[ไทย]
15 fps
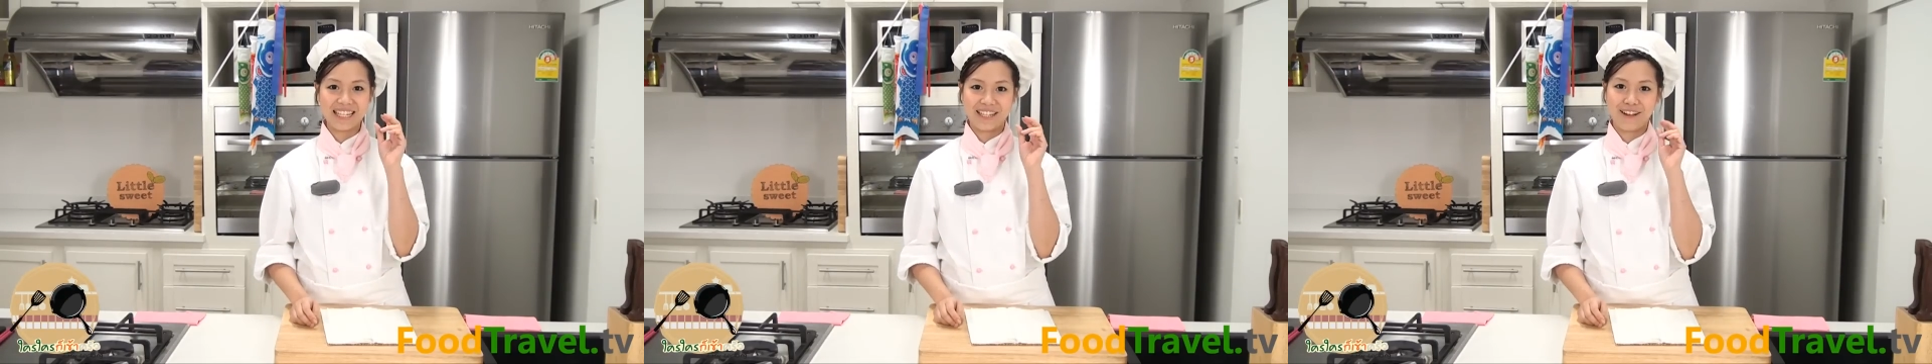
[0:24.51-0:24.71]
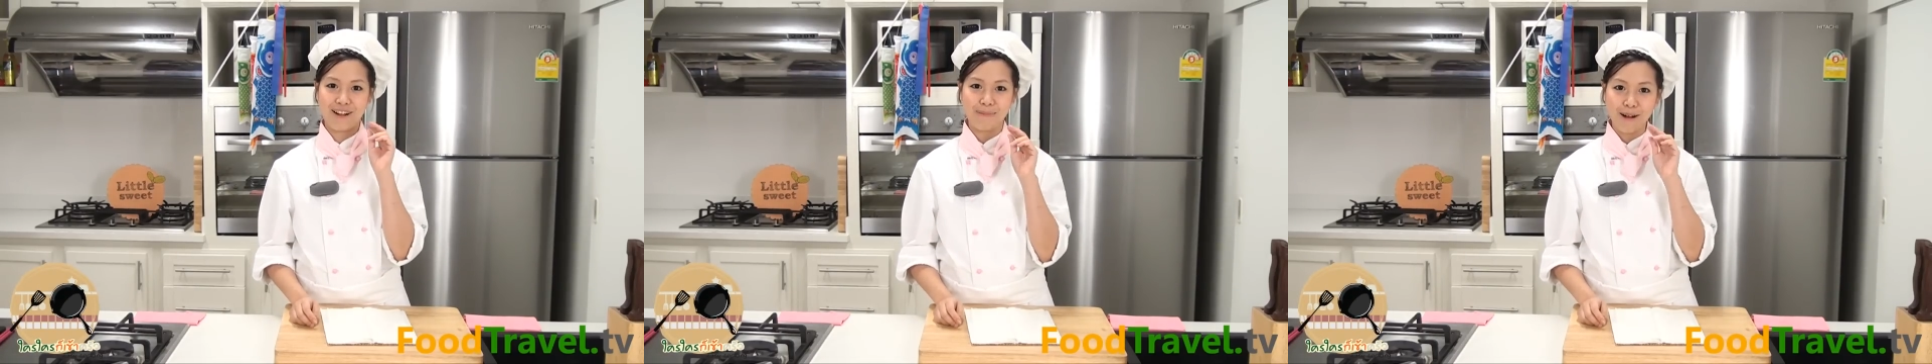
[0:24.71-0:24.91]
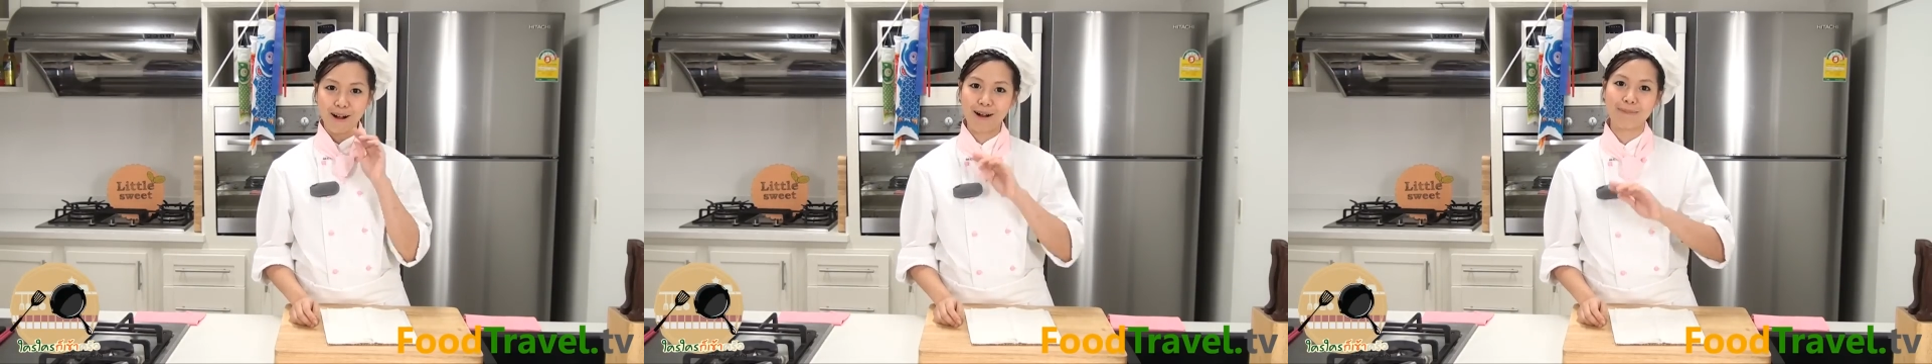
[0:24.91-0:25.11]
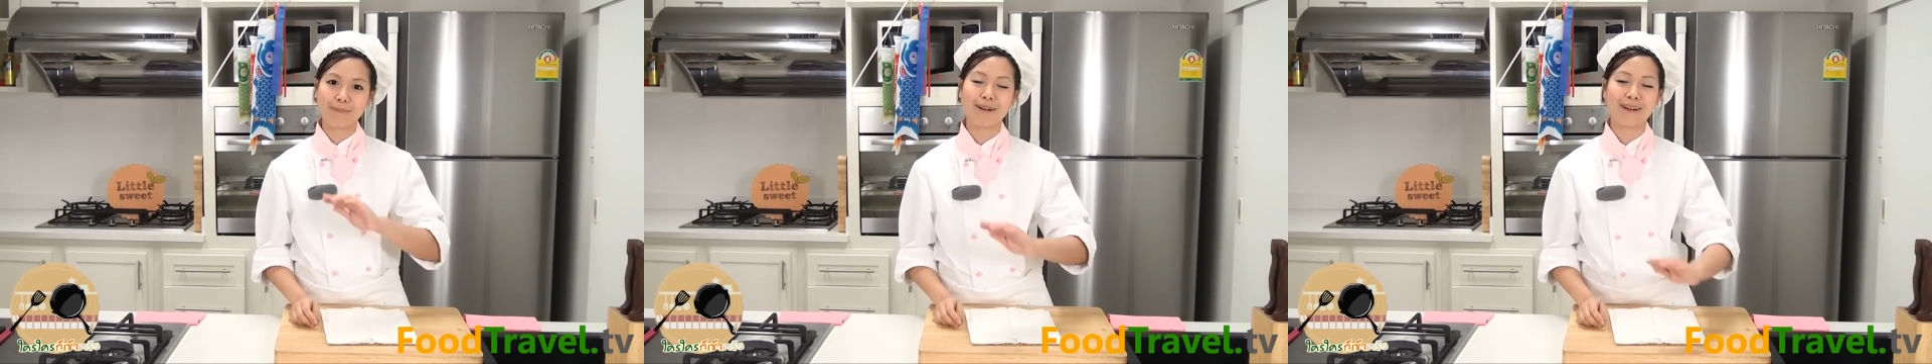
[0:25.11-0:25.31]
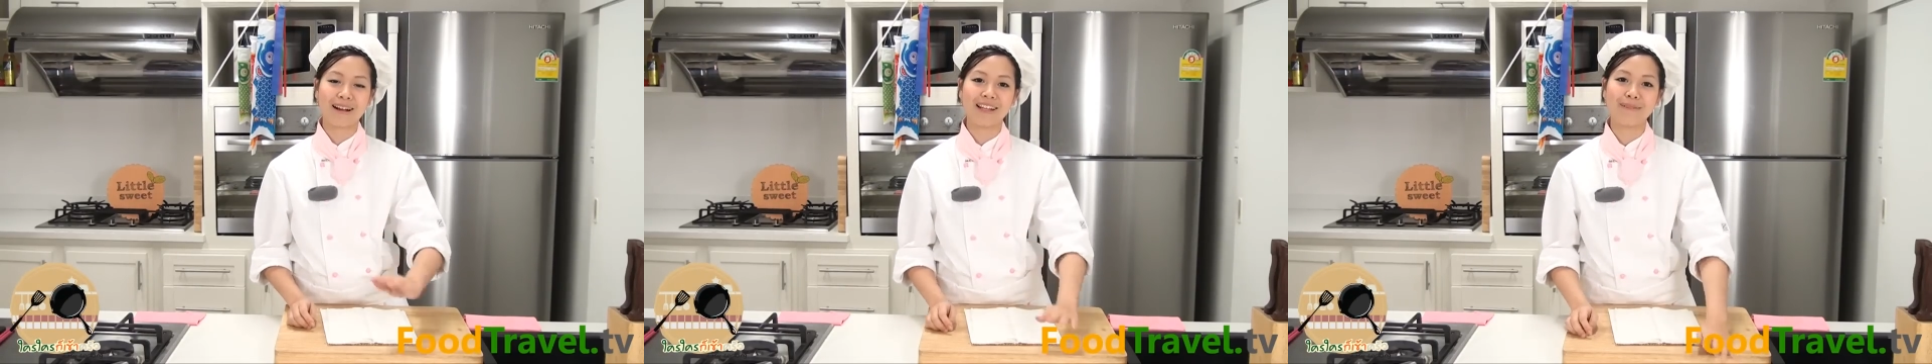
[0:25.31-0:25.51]
กลิ่นหอ
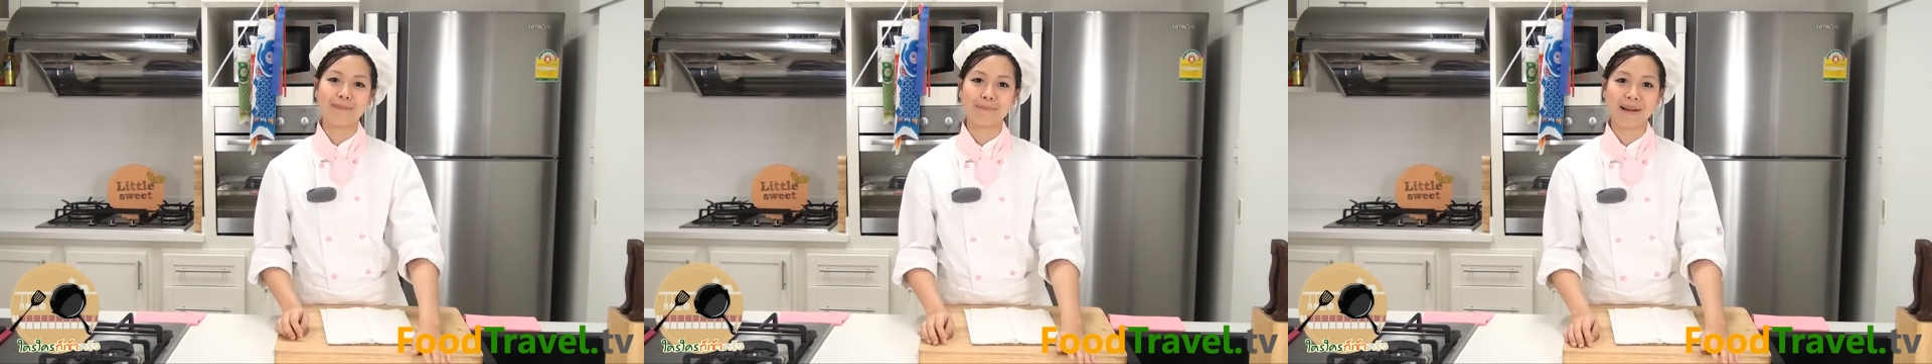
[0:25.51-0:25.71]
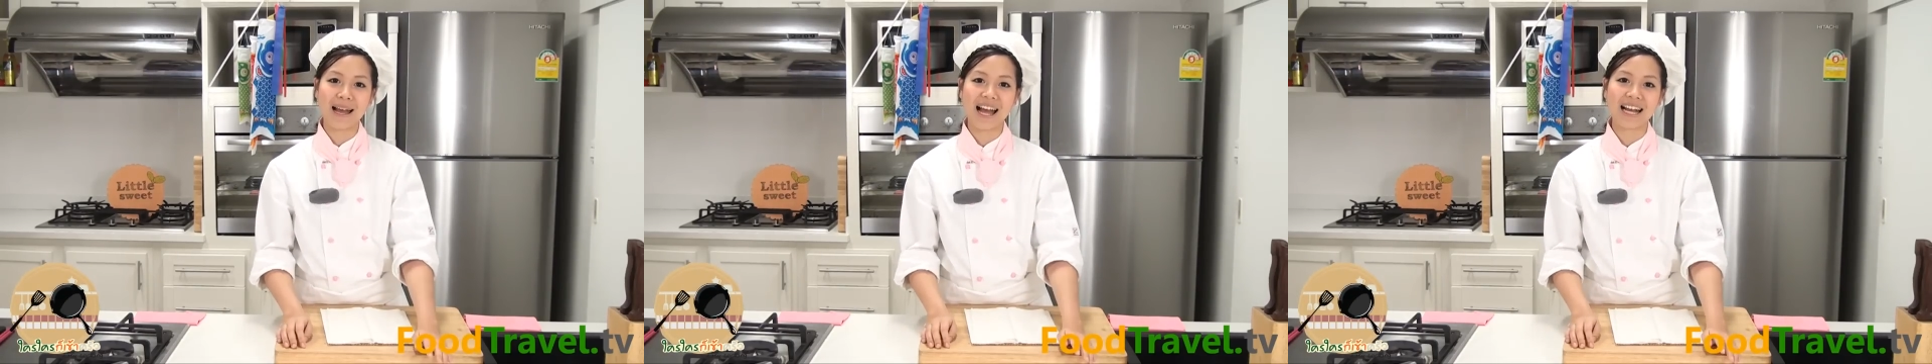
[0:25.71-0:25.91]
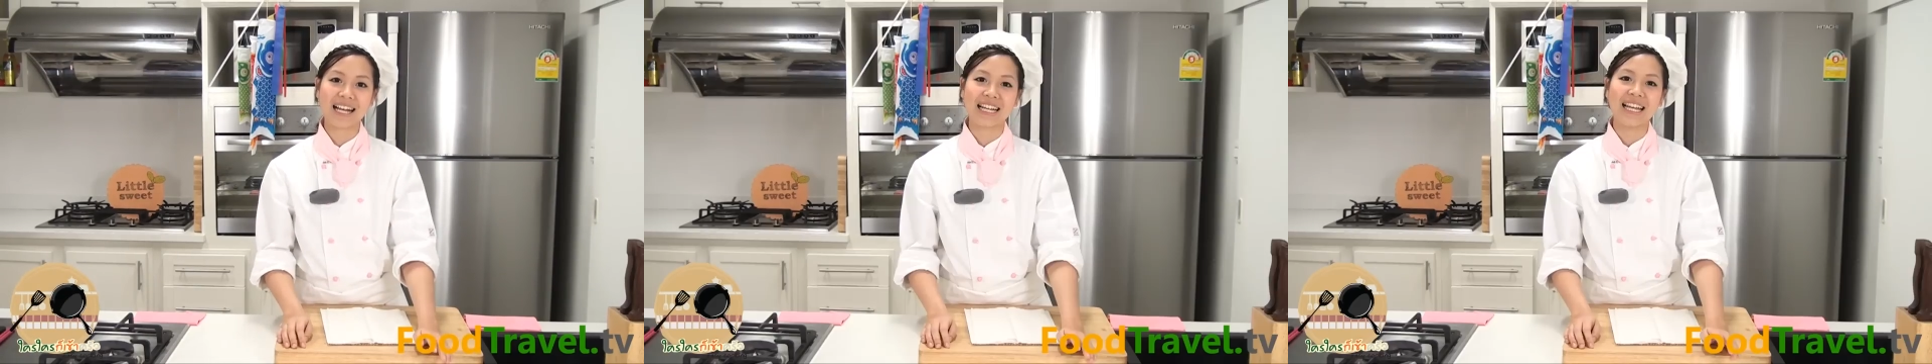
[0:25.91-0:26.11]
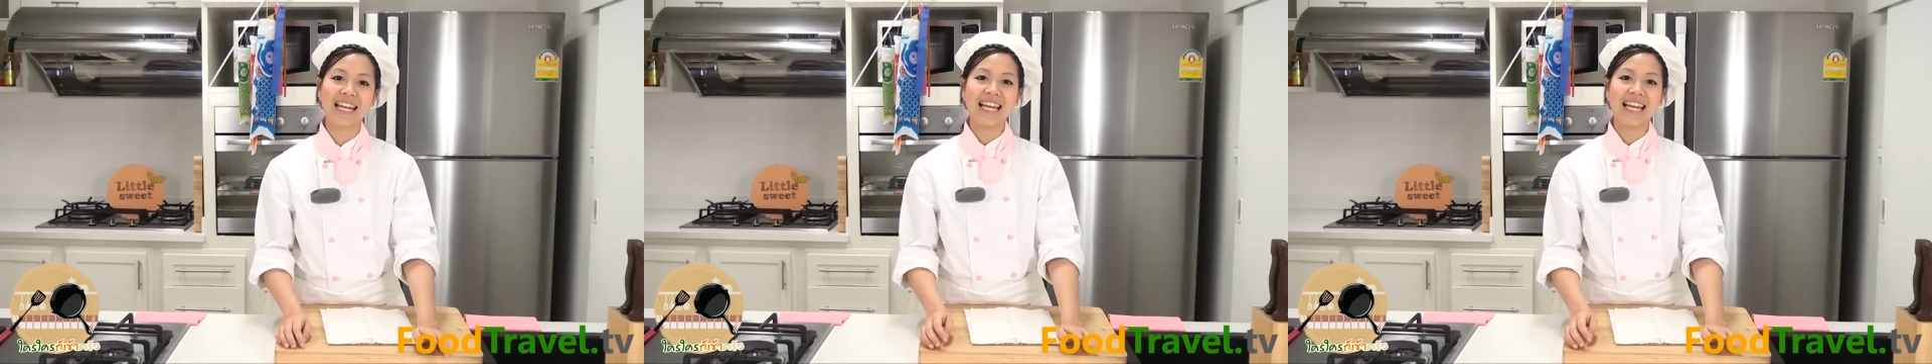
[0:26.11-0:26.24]
มๆของขนมปัง